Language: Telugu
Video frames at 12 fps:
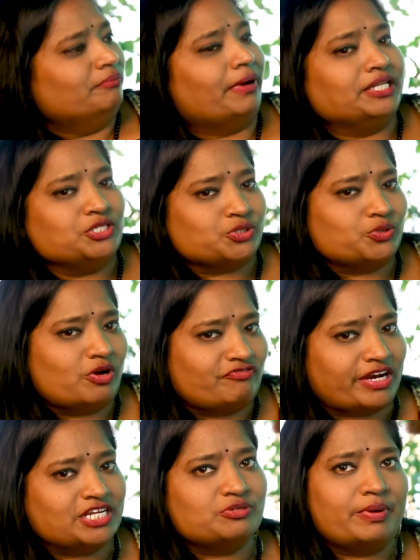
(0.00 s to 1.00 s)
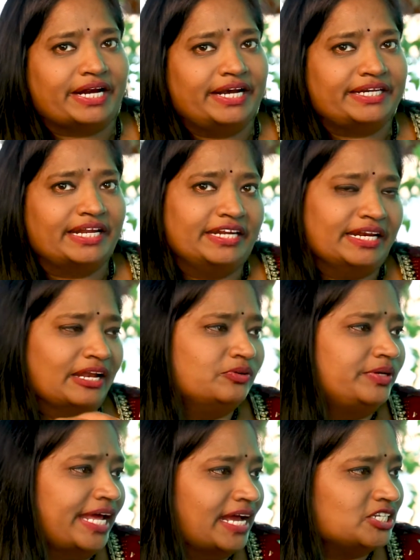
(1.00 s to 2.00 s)
మంజు ఆఫ్ రైస్ బకెట్ అని
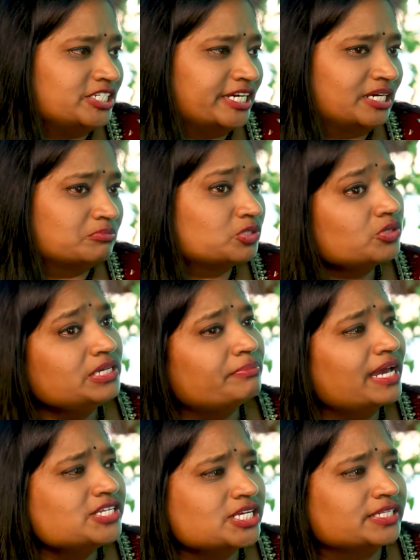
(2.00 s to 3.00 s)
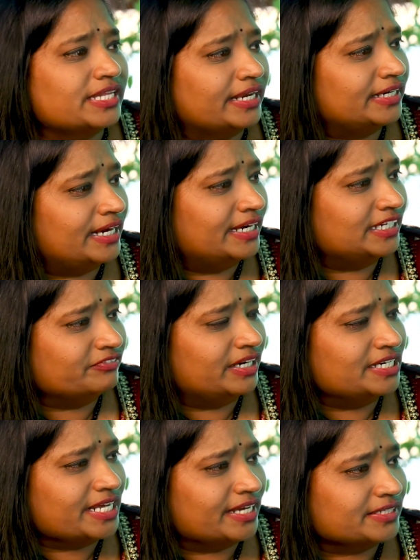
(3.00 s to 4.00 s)
నన్ను ట్యాగ్ చేయడం సో ఇమాజిన్ తన లాంటి
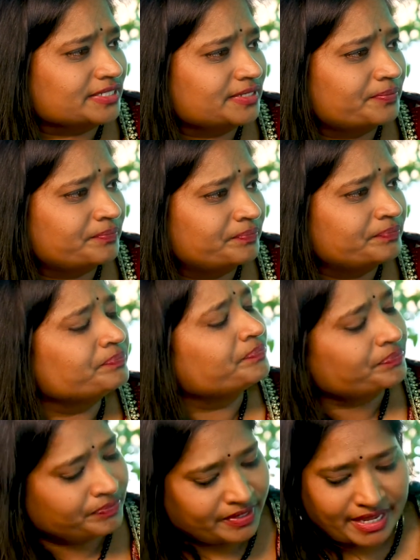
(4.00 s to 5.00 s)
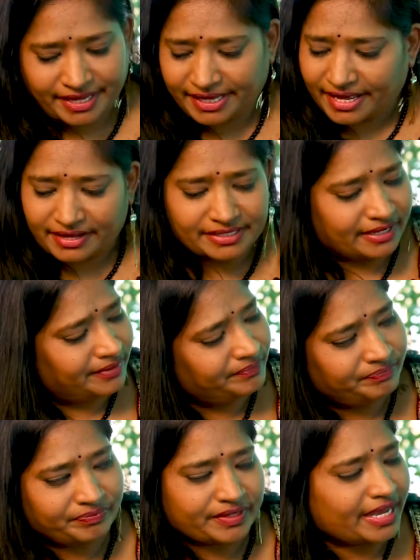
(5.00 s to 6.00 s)
వాళ్ళు ట్యాగ్ అసలు ఈ రైస్ బకెట్
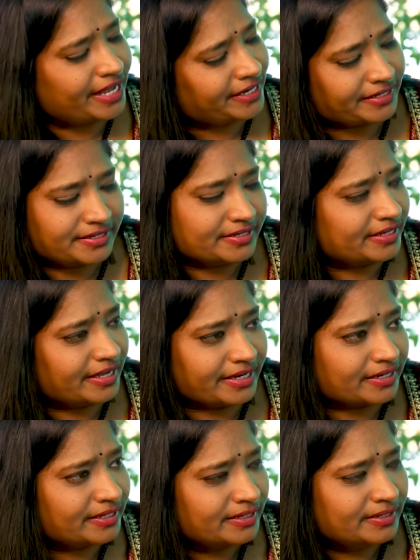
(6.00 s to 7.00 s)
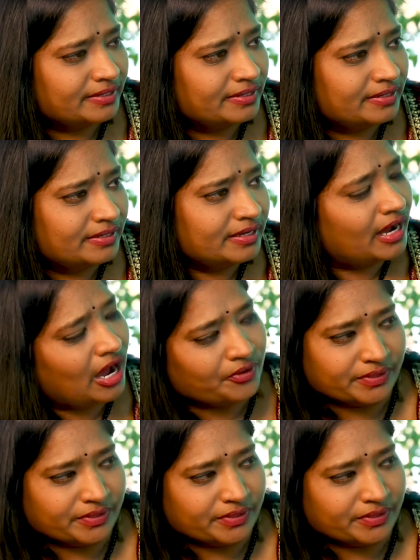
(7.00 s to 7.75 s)
కరెక్ట్ కరెక్ట్ ఏం చేస్తా